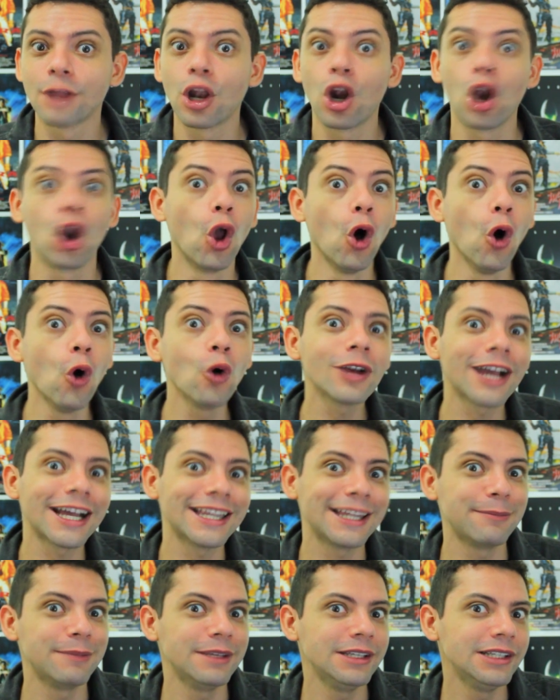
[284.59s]

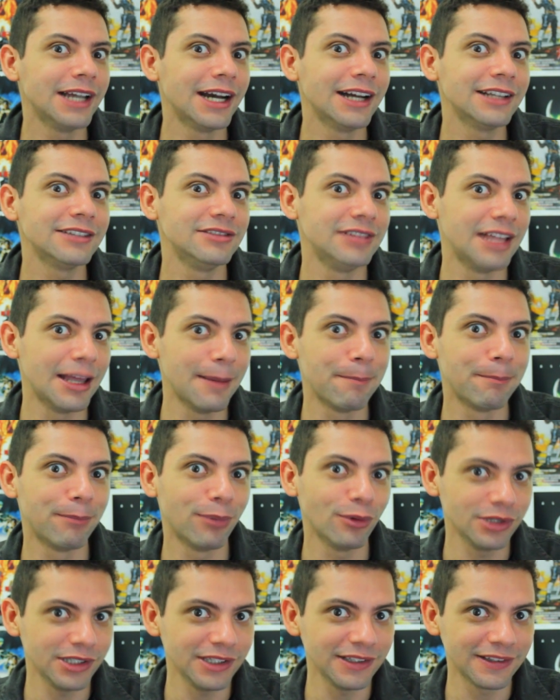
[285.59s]
Loucademia de
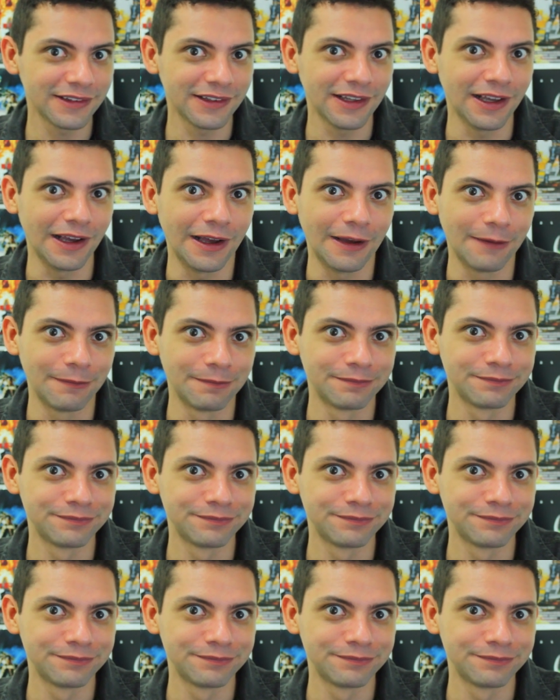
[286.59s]
Polícia.